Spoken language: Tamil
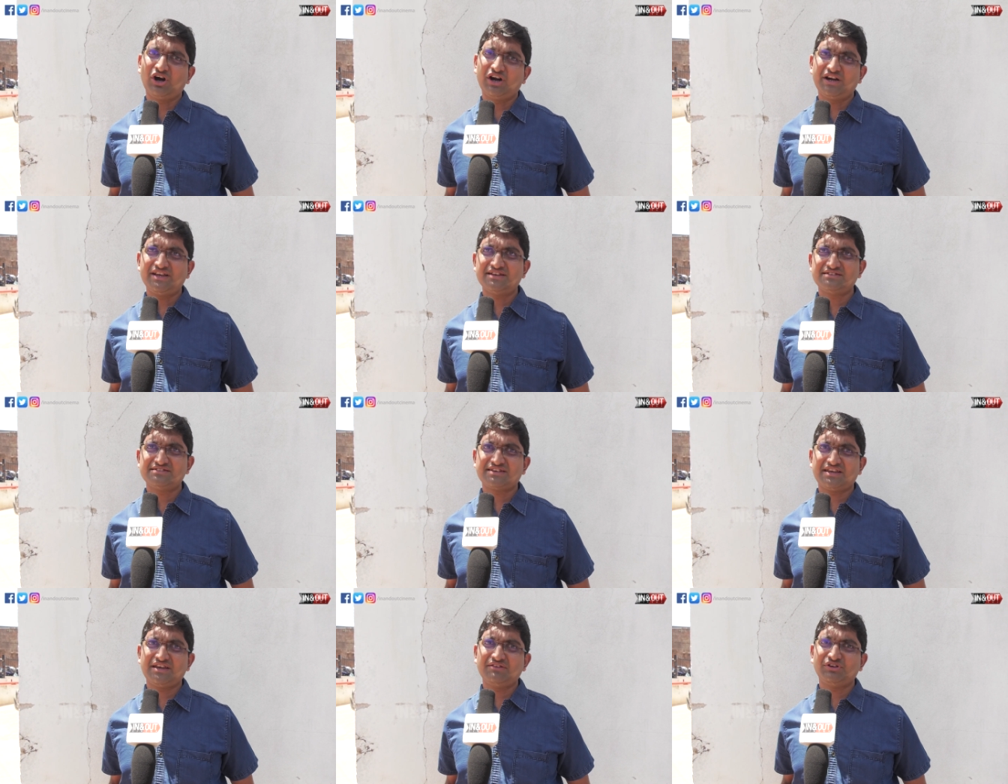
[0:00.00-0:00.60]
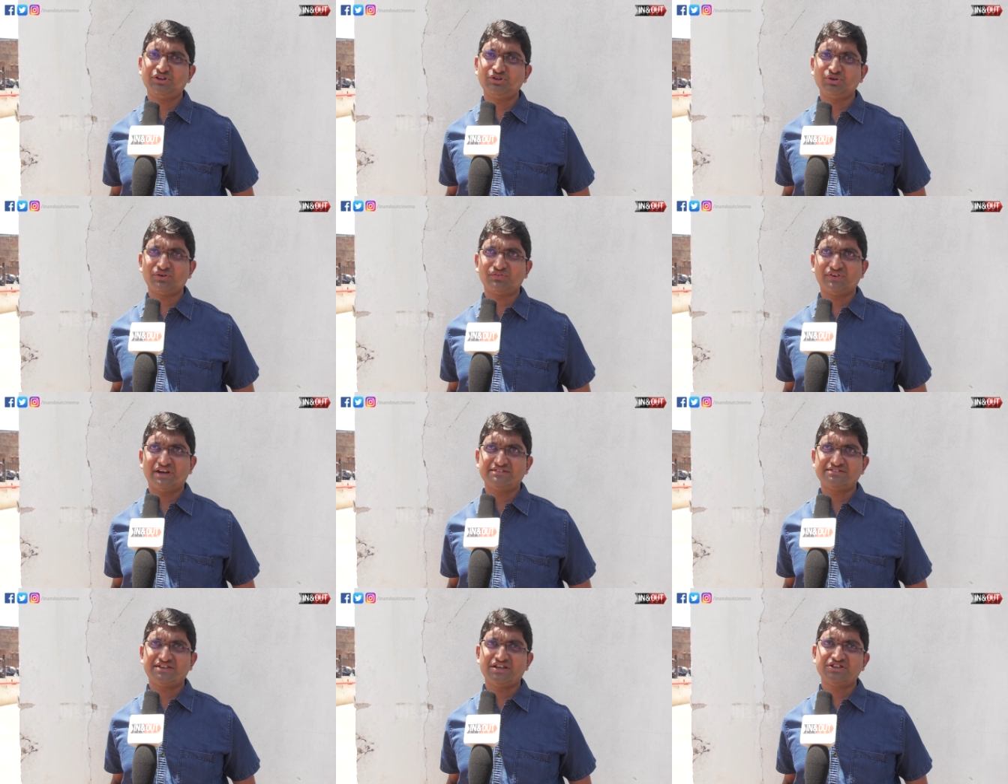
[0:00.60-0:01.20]
ஆடியன்ஸ்க்கே வந்து ஒரு
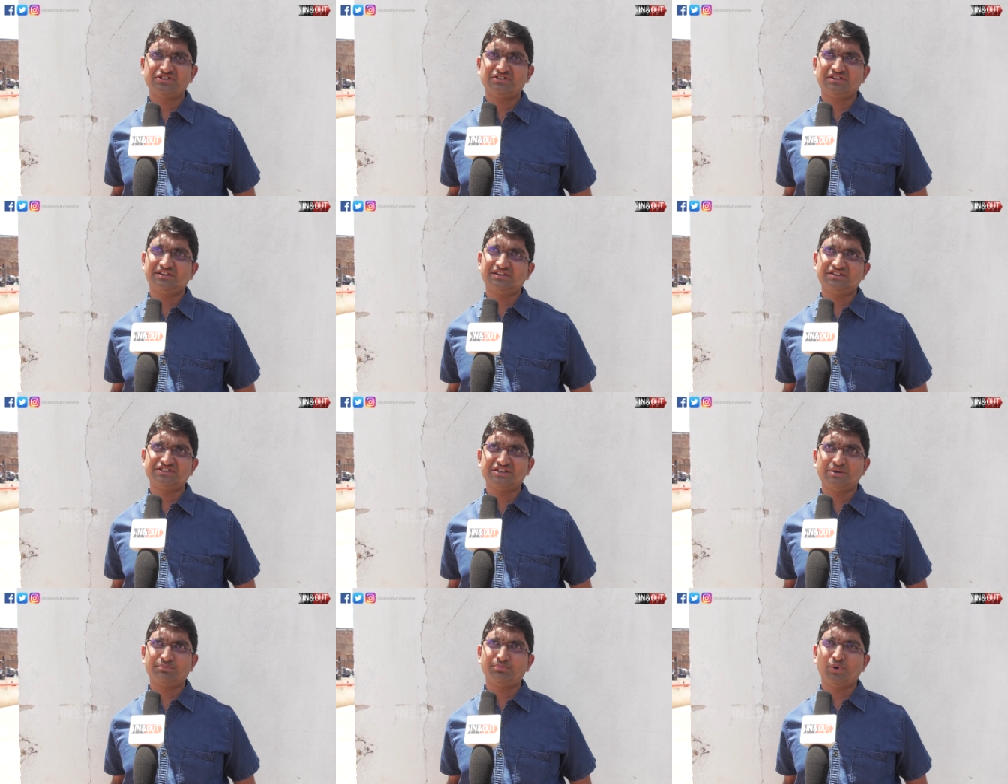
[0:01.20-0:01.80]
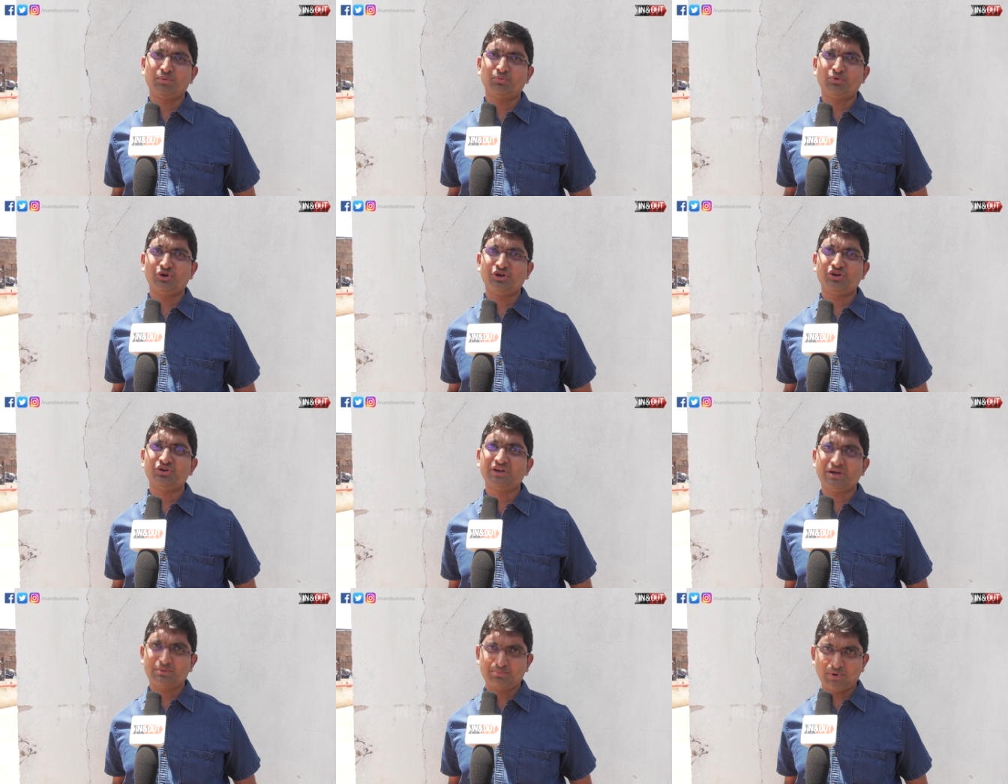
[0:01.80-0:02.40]
ஃப்ரஸ்ட்ரேஷன் வந்துச்சு எப்போ
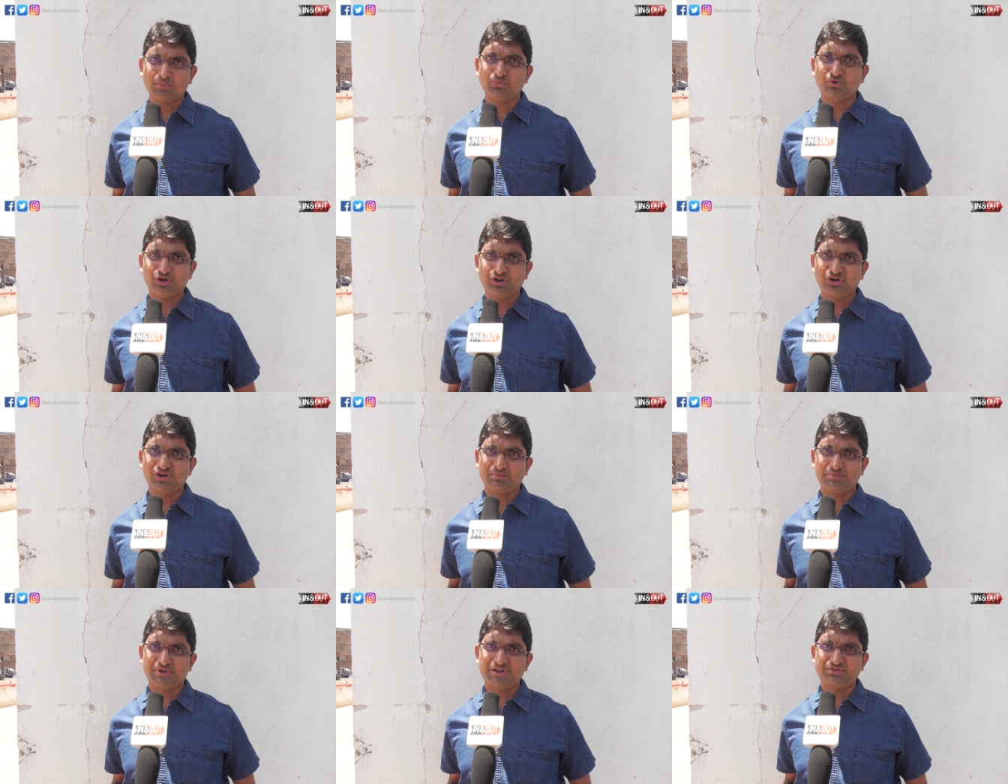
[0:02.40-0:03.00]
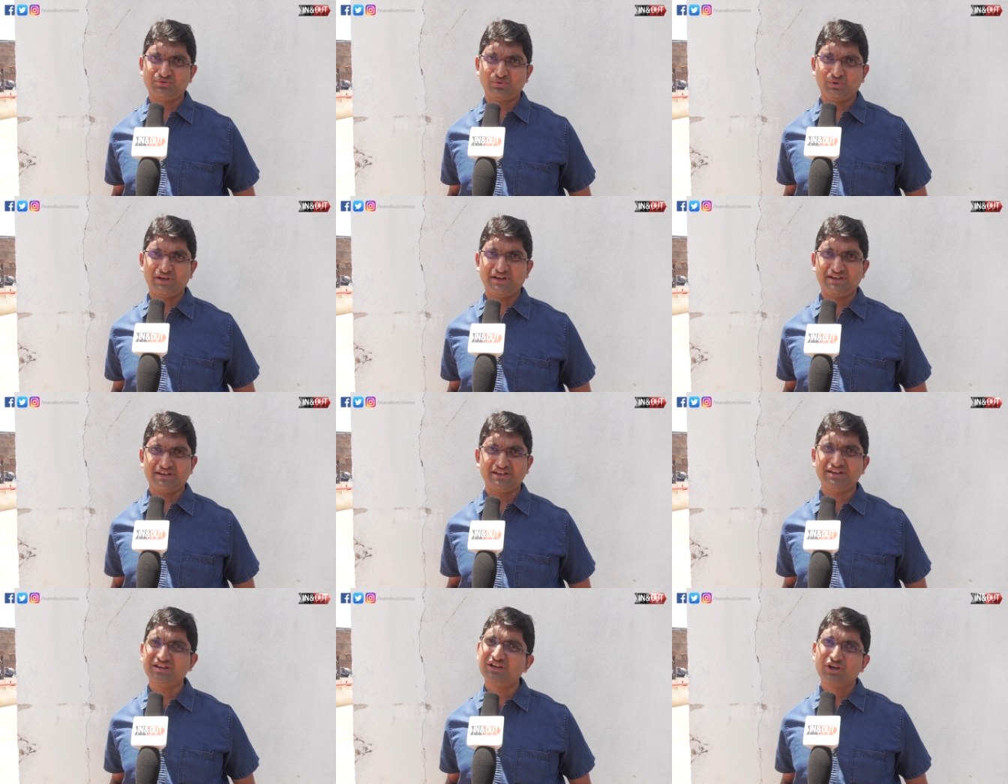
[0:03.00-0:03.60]
முடியும் எப்போ முடியும் அப்படின்னு
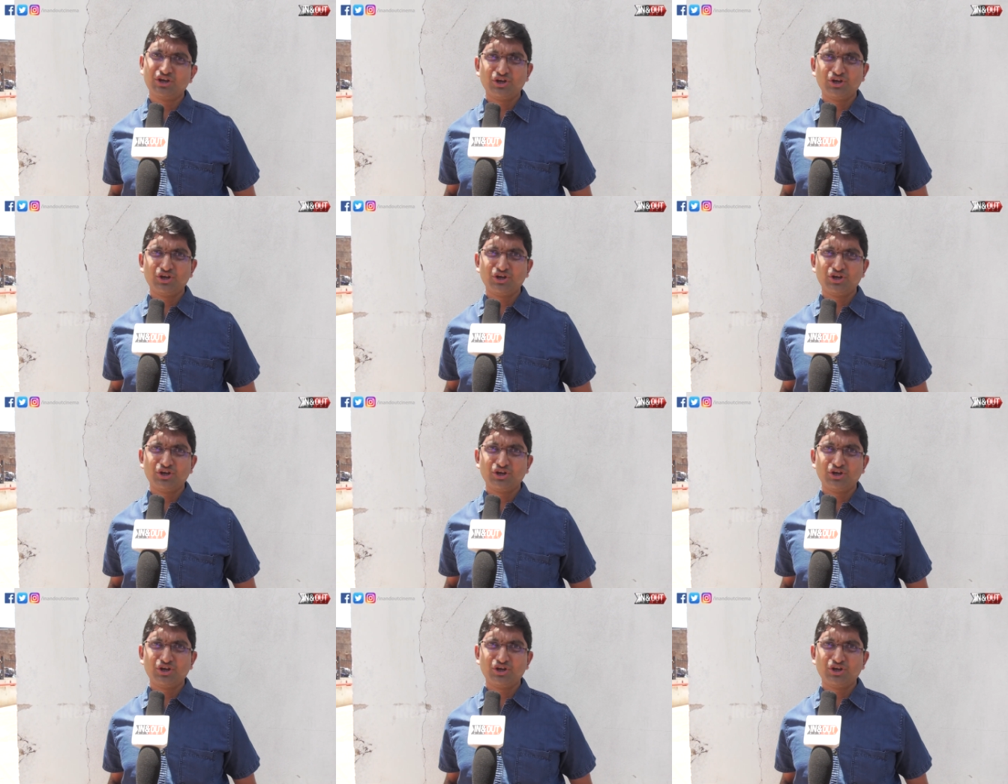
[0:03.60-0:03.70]
சொல்லிட்டு